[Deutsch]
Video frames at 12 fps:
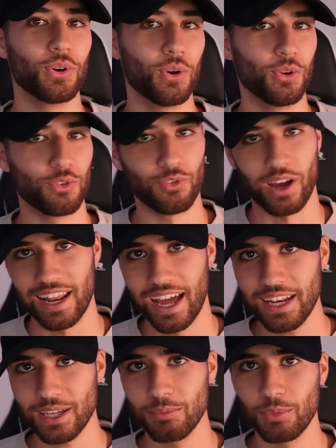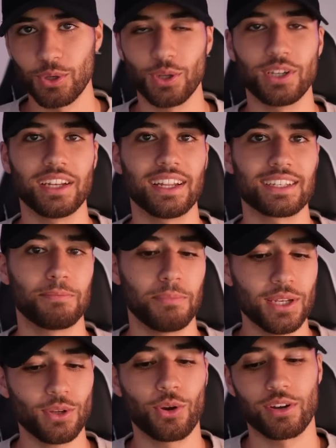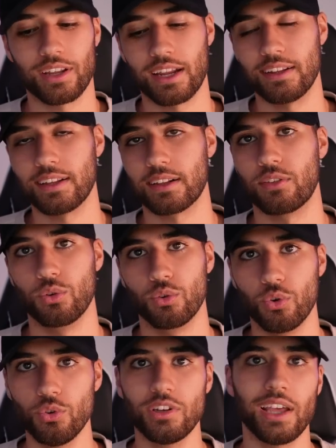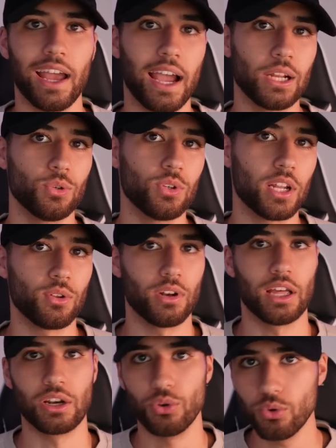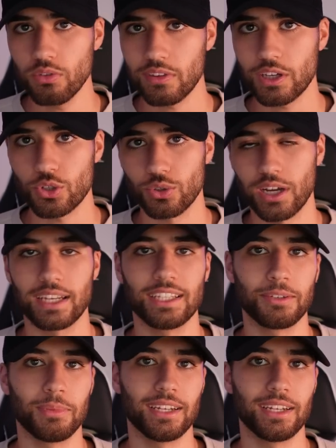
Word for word: und für alle anderen bedeutet das, Bitcoin-Transaktionen unter 100 Dollar lohnen sich schon gar nicht mehr,